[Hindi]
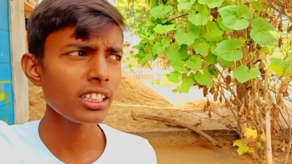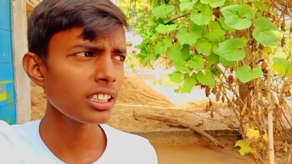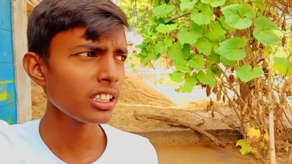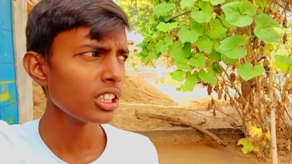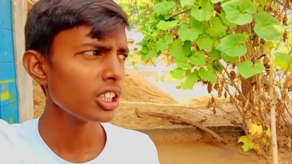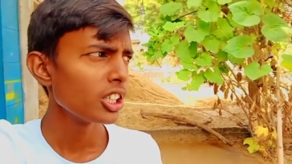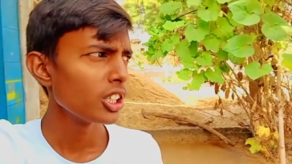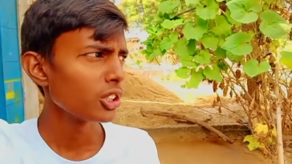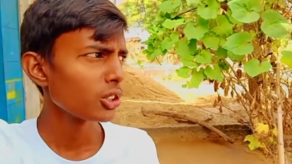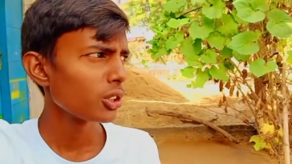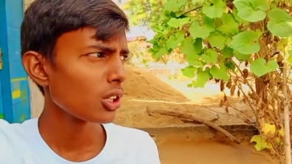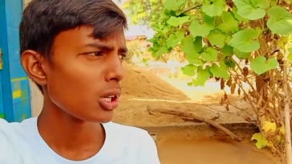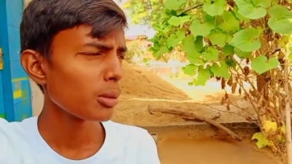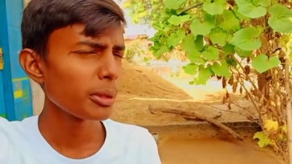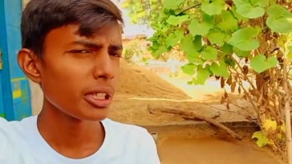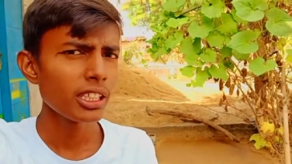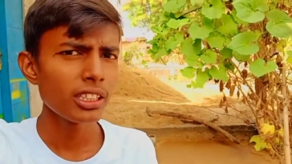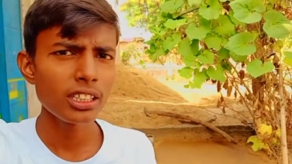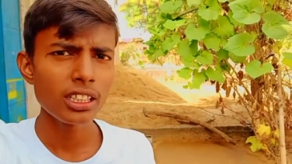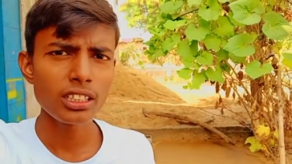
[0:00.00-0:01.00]
तो हमारे घर
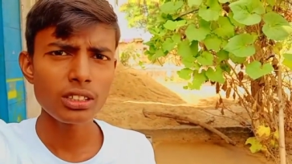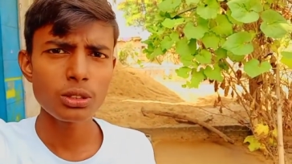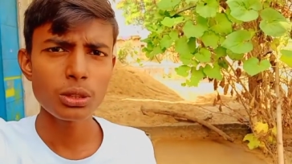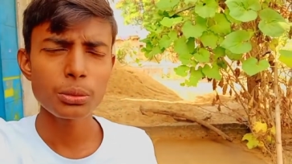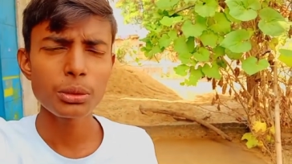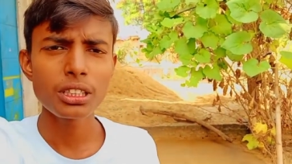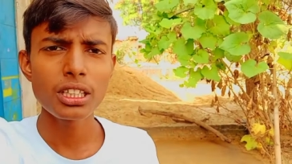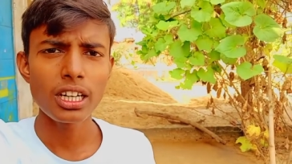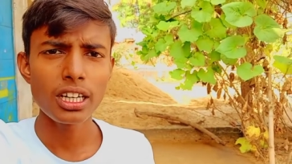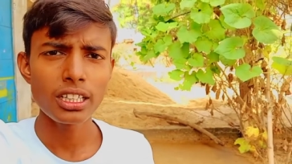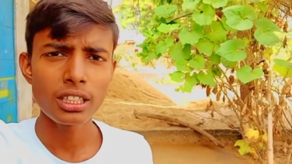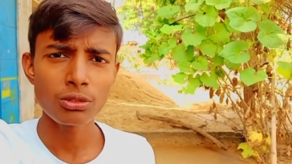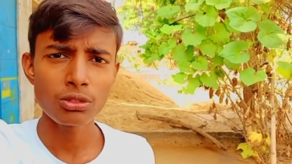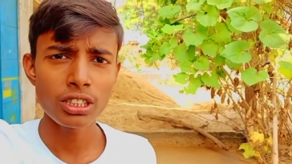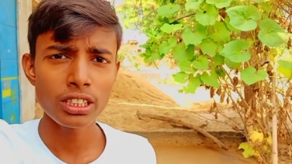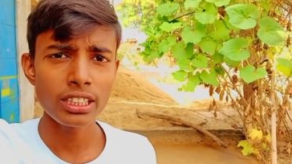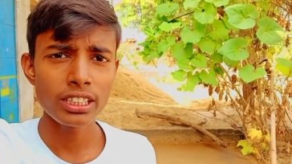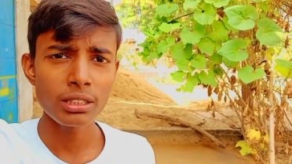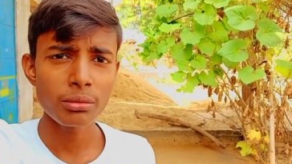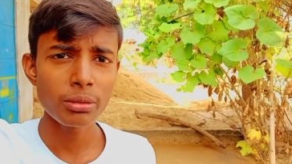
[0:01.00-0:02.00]
तो अभी खाना उना नहीं
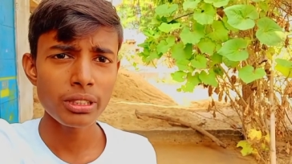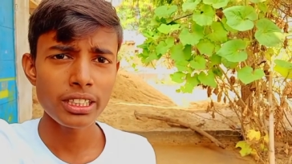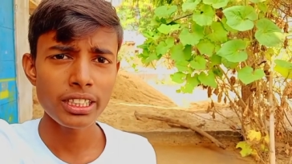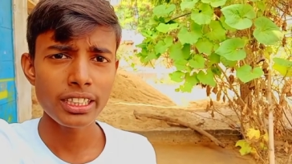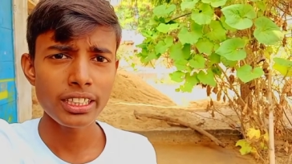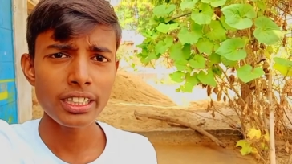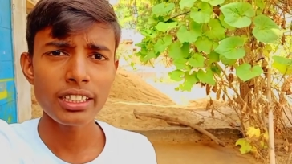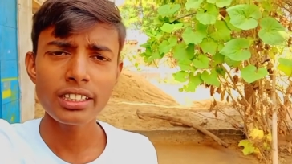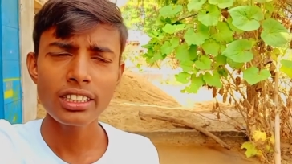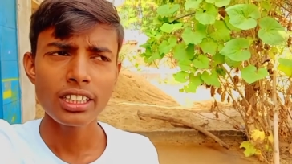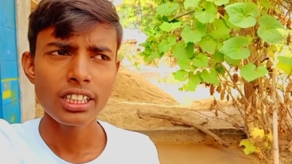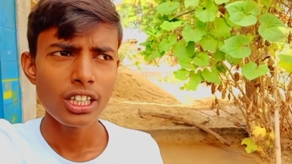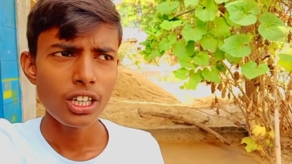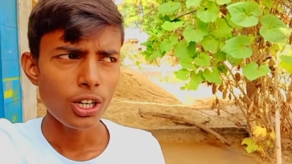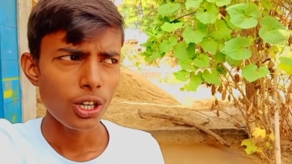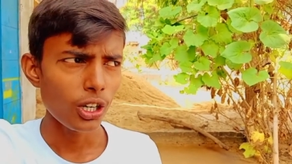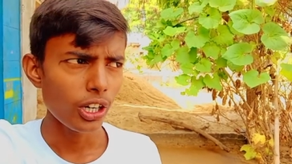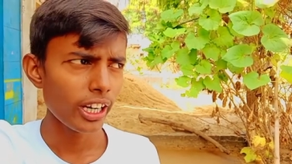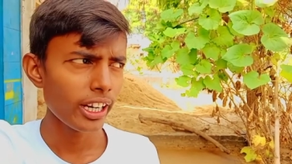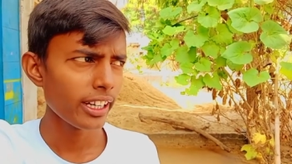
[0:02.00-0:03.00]
बना है
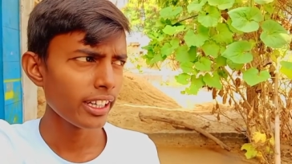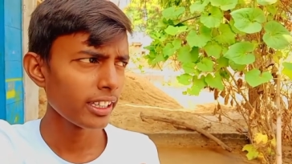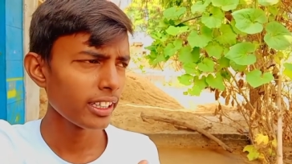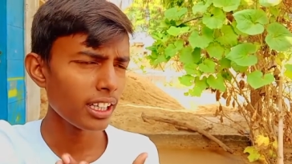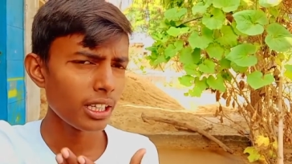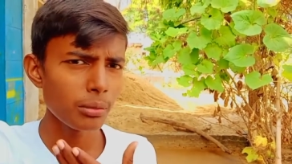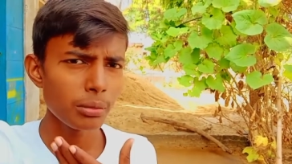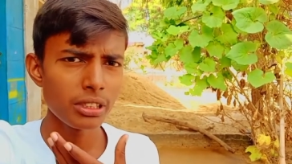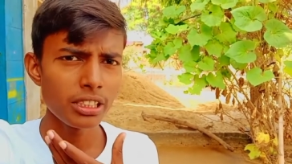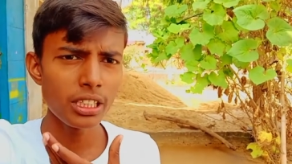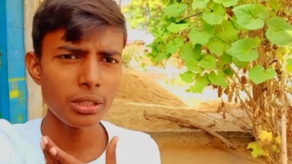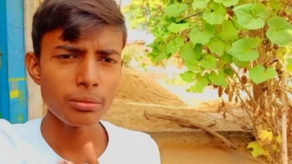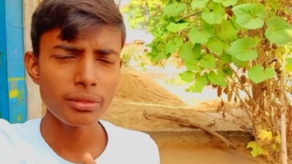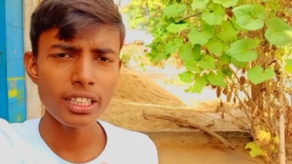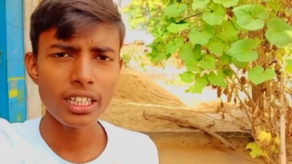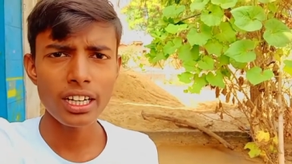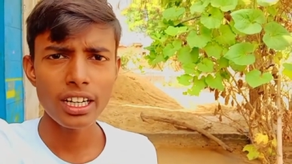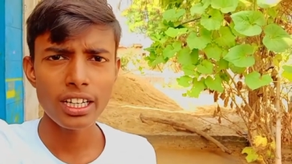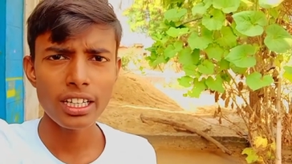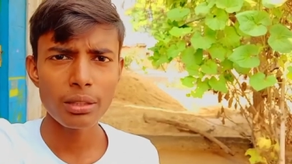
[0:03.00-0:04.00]
एंड अभी हम नहाया
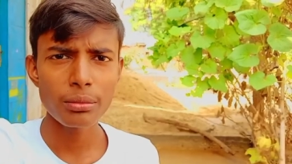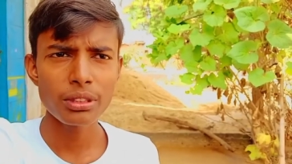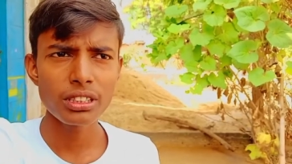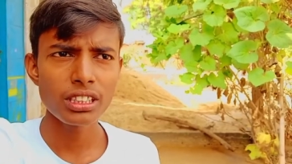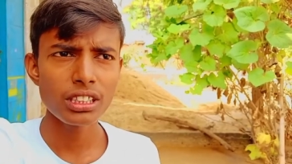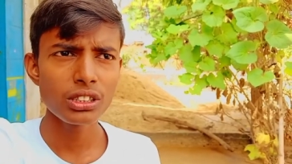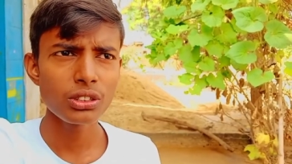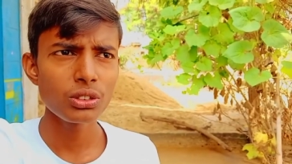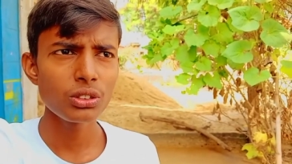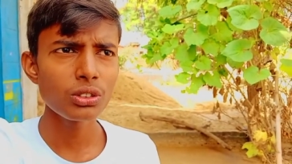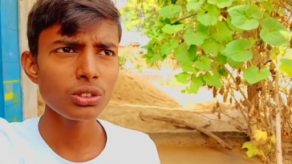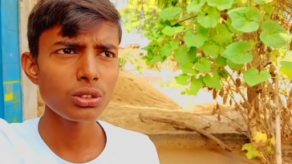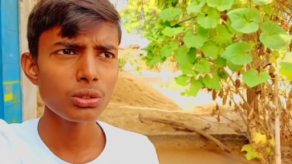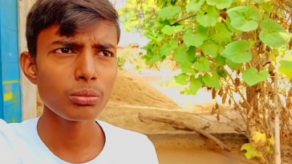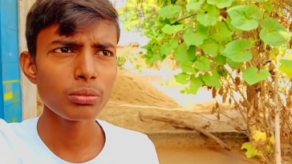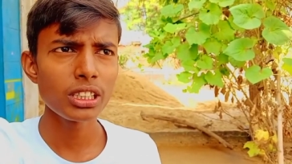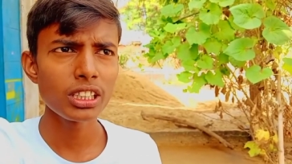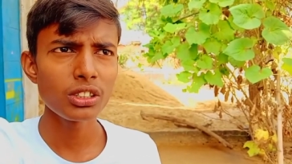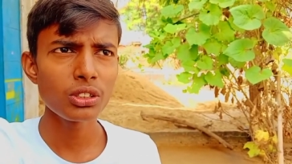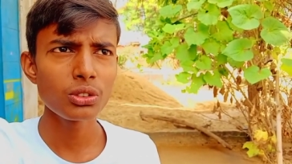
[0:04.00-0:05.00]
भी नहीं हूँ तो मेरे
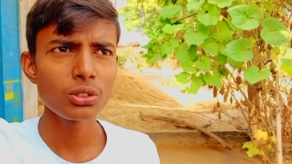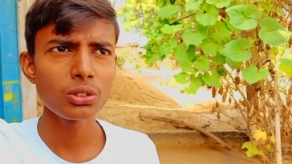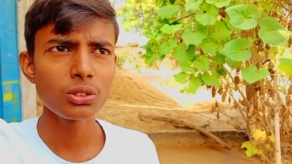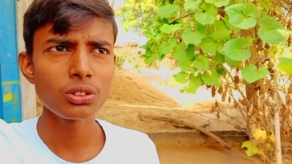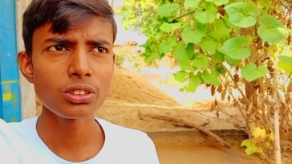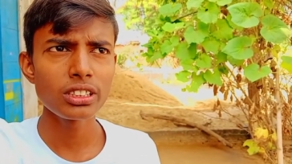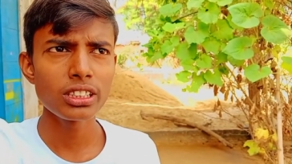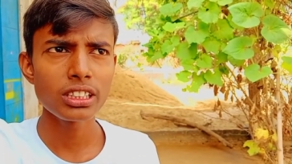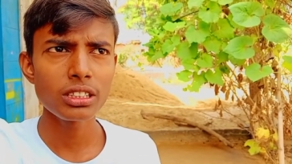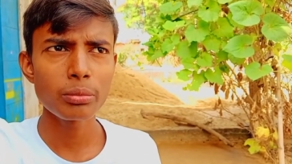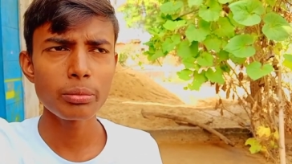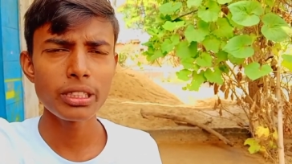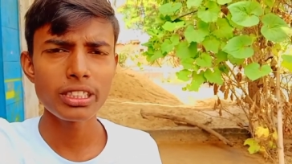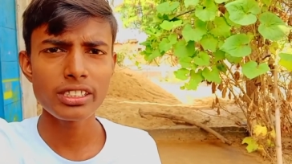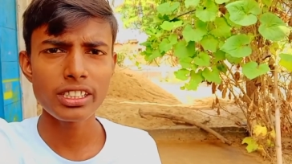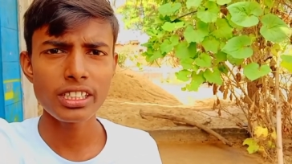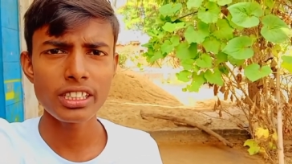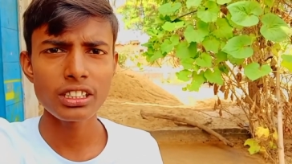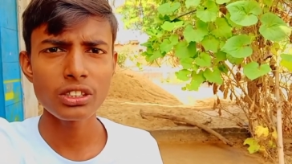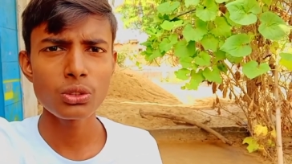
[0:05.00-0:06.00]
को एक बेचैनी
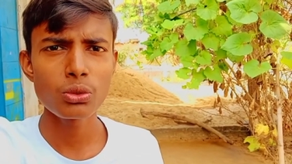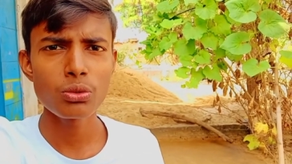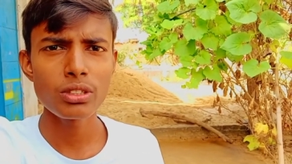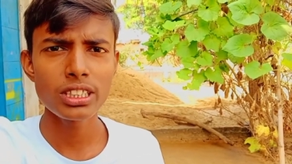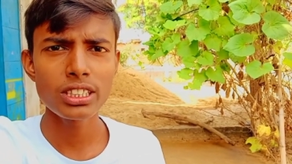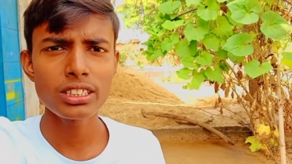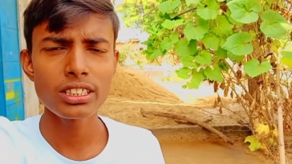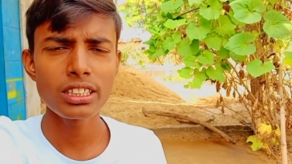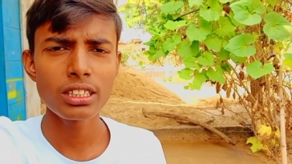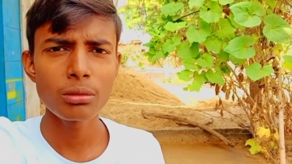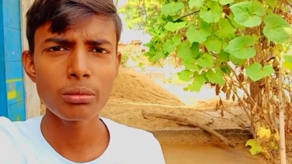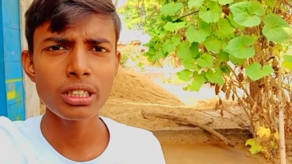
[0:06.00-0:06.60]
हुई दिल में